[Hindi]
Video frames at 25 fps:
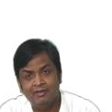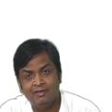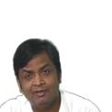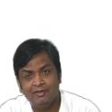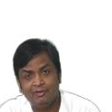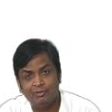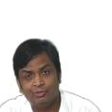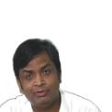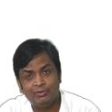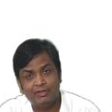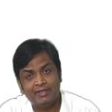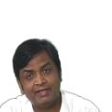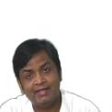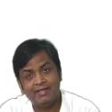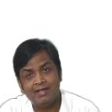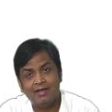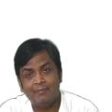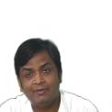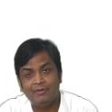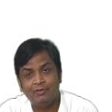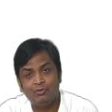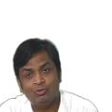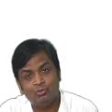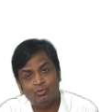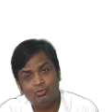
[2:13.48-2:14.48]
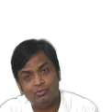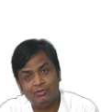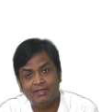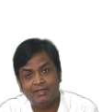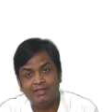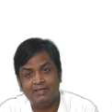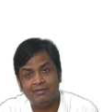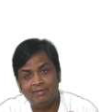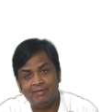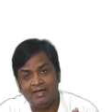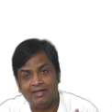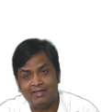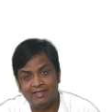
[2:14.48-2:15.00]
तो देखिए यहाँ पे दोनों तरह
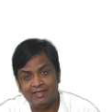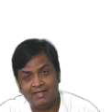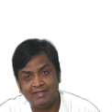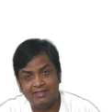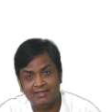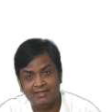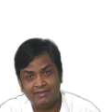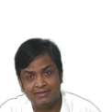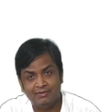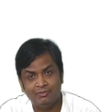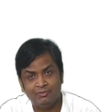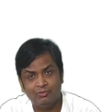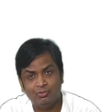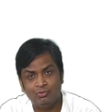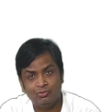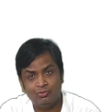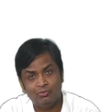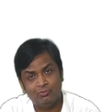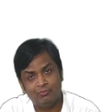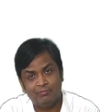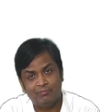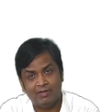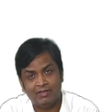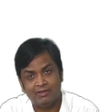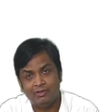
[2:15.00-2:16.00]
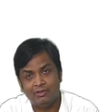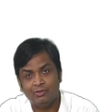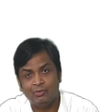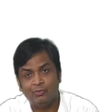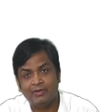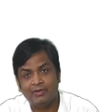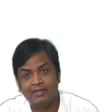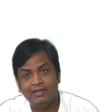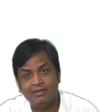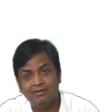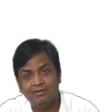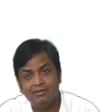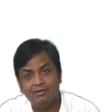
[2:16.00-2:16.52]
के मैटर आ जाते हैं दोनों बातें हो
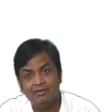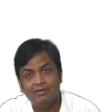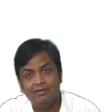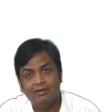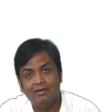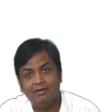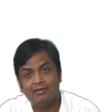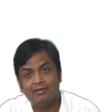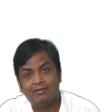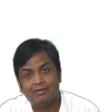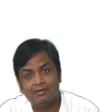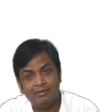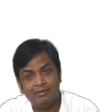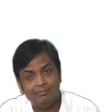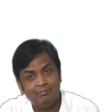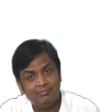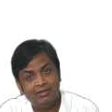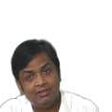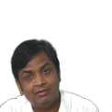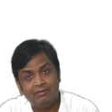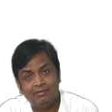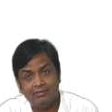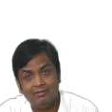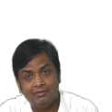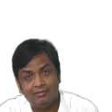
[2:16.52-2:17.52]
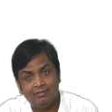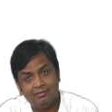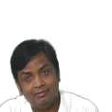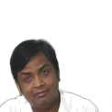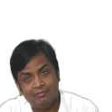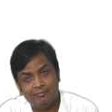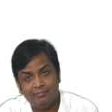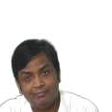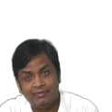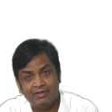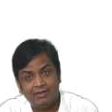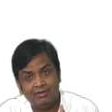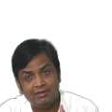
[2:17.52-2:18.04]
गई
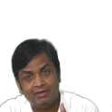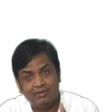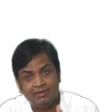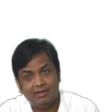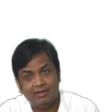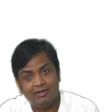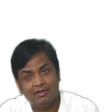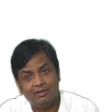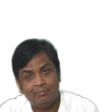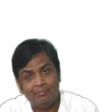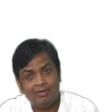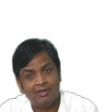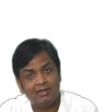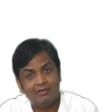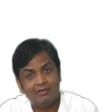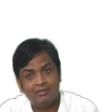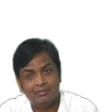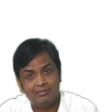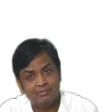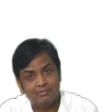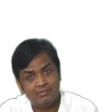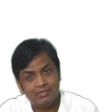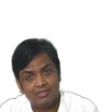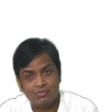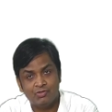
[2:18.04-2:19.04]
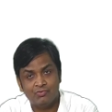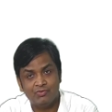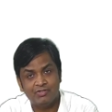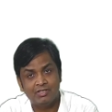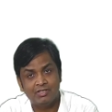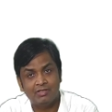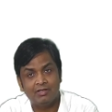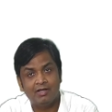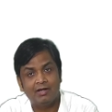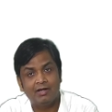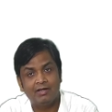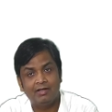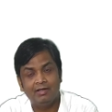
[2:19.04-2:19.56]
क्रिमिनल भी हमारा
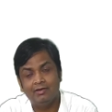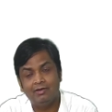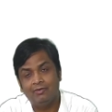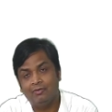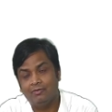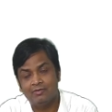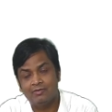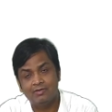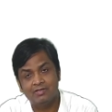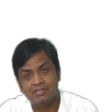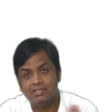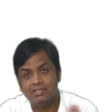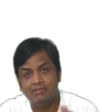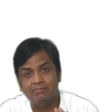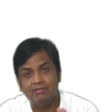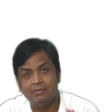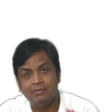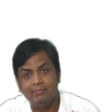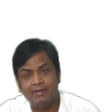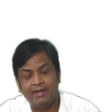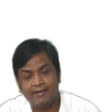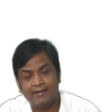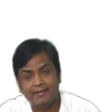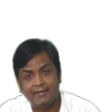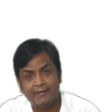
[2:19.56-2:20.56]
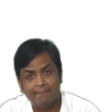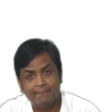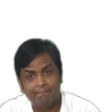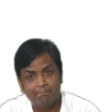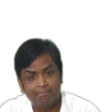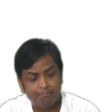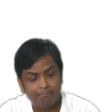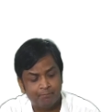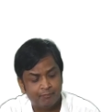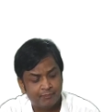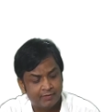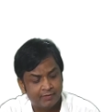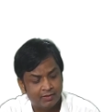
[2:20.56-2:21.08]
सिचुएशन आ गया और सिविल भी आ गया
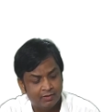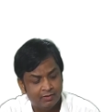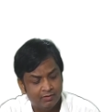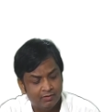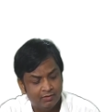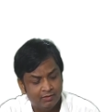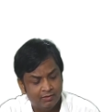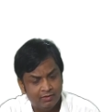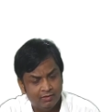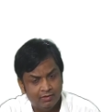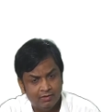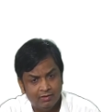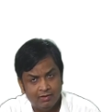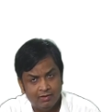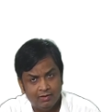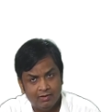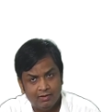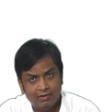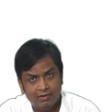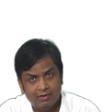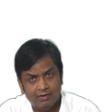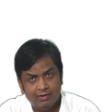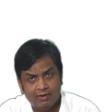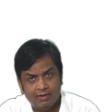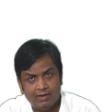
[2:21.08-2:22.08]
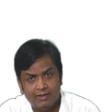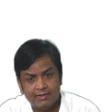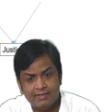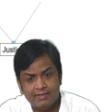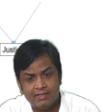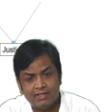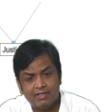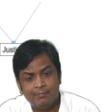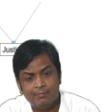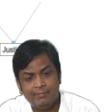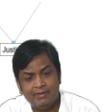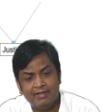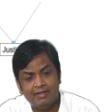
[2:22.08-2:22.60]
अच्छा
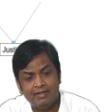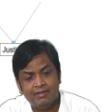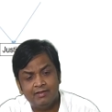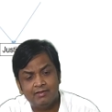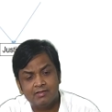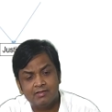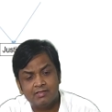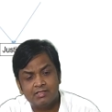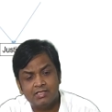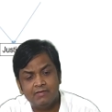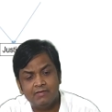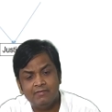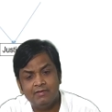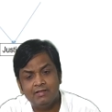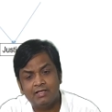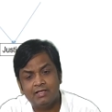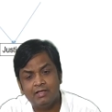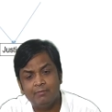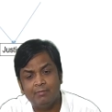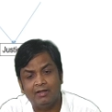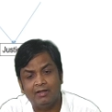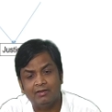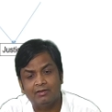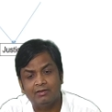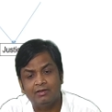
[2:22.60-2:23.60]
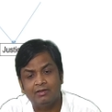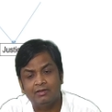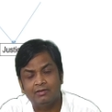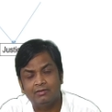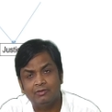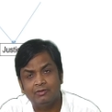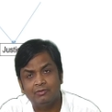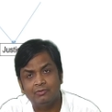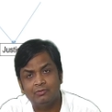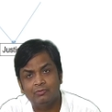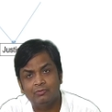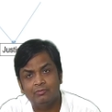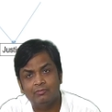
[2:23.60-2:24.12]
अगर मैं सिविल की बात करता
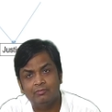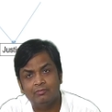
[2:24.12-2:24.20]
हूँ